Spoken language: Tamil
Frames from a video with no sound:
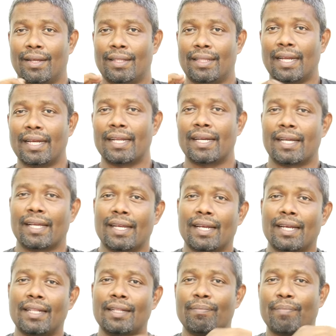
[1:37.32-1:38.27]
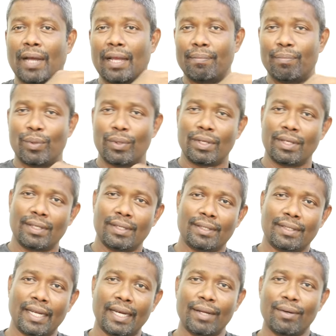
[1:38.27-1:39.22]
தண்ணி கிடைக்கல வந்து பைப் போட்டு
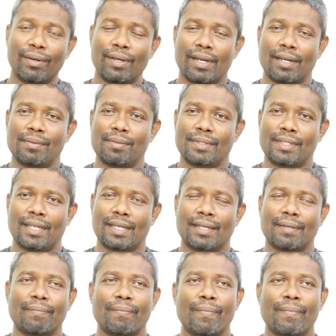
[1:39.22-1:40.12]
தண்ணி கொண்டு வர ஆரம்பிச்சிட்டார்